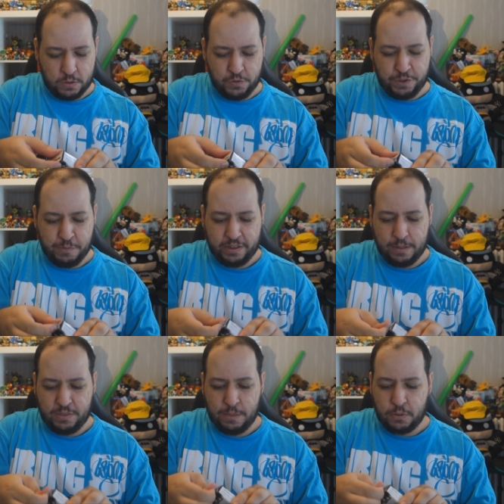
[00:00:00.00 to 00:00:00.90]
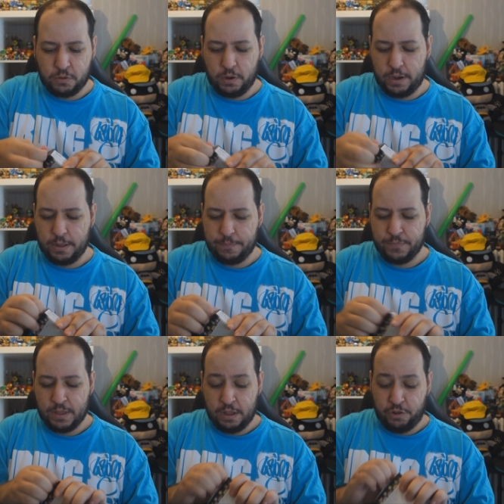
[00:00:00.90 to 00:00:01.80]
logiquement, c'est des petits porte-clés.
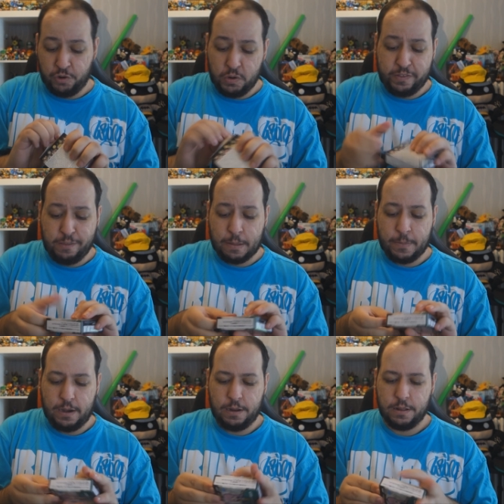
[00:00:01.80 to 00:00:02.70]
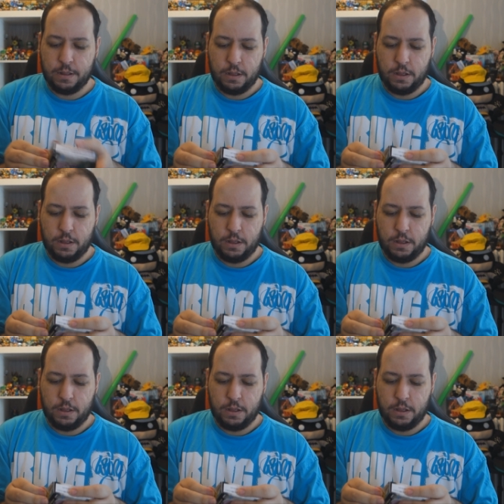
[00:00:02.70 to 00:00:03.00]
Je n'ai aussi pas mal